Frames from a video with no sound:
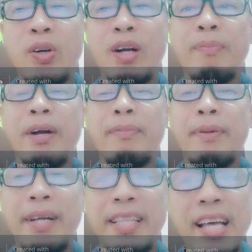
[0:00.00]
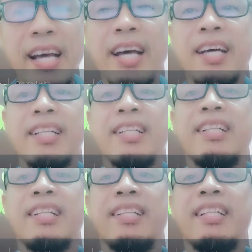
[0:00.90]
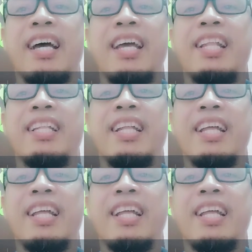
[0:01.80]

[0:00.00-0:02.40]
ang pagbabanta dahil